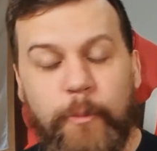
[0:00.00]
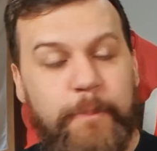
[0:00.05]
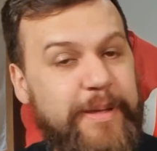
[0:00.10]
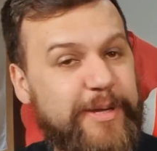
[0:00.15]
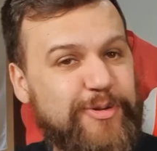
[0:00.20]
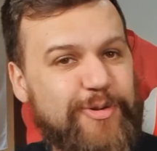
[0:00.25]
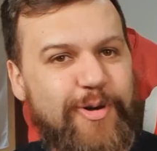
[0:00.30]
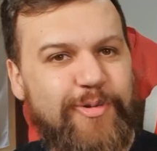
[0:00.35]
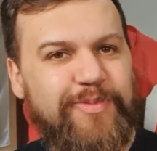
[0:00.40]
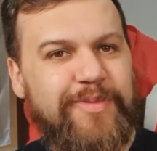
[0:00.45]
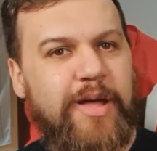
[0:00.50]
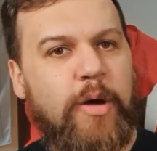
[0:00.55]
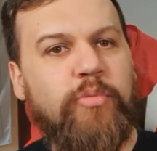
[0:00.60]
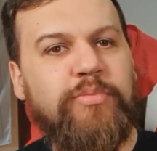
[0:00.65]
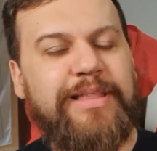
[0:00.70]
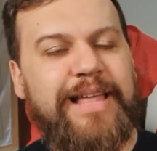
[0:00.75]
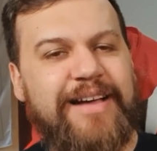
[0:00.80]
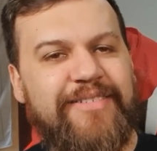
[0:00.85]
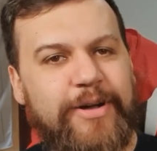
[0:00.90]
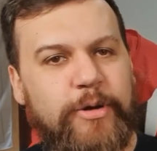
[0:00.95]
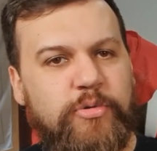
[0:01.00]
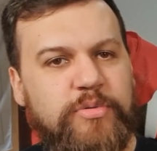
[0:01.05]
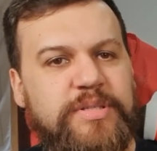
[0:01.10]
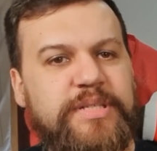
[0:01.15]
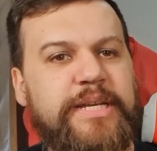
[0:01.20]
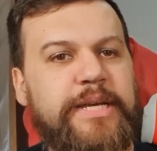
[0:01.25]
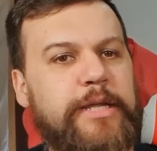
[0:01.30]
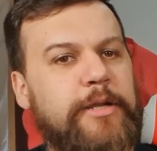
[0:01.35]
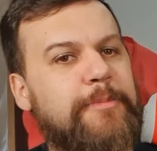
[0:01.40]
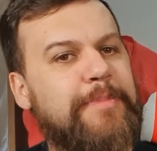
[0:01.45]
O pessoal não estava
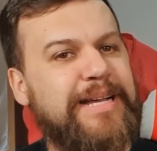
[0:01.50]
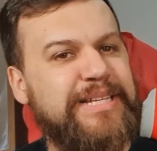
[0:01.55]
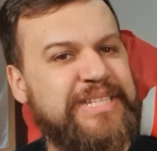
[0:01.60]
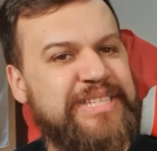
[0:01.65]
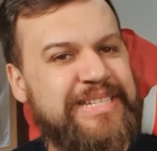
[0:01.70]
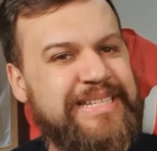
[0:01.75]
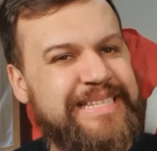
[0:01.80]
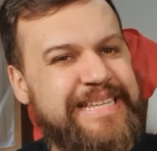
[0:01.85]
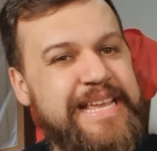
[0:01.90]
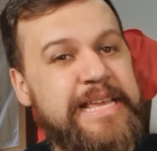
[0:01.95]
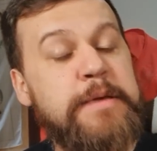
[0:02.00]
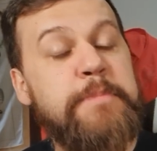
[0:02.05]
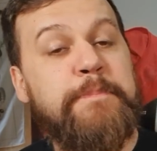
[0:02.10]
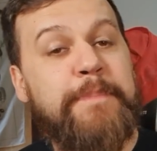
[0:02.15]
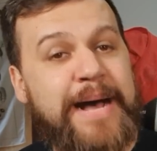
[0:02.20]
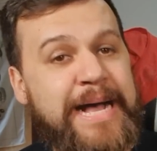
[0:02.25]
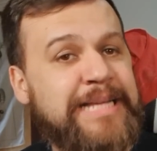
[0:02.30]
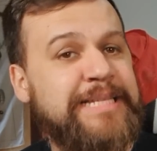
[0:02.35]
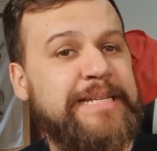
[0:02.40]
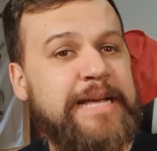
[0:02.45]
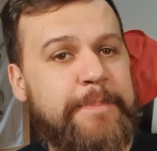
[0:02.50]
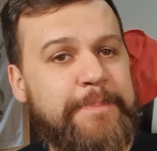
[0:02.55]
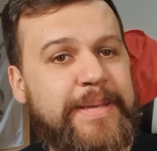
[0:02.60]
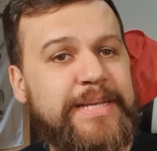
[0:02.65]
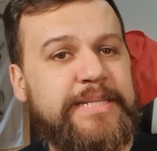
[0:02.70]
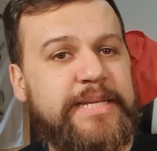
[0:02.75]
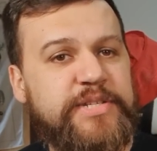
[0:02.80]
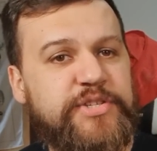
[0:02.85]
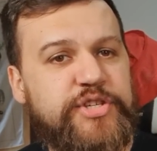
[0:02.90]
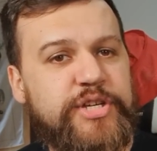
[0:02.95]
conseguindo mais desequipar as
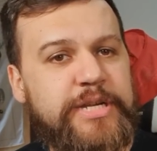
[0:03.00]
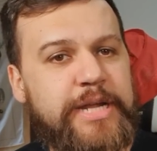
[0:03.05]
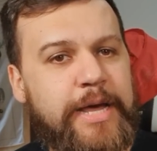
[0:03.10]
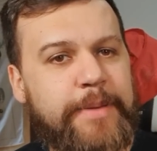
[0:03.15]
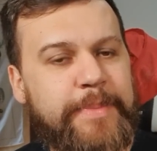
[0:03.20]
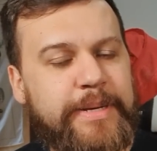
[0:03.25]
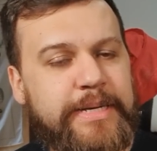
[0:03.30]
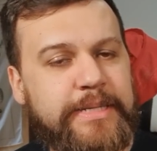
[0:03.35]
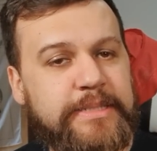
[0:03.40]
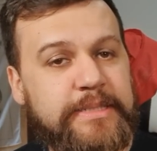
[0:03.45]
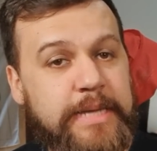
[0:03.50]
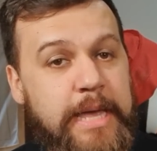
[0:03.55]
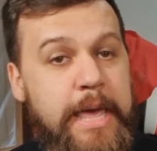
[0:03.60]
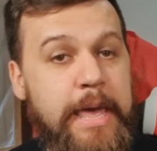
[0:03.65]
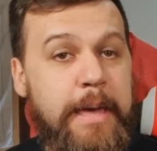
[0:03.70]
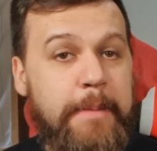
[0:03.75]
cabeças dinâmicas.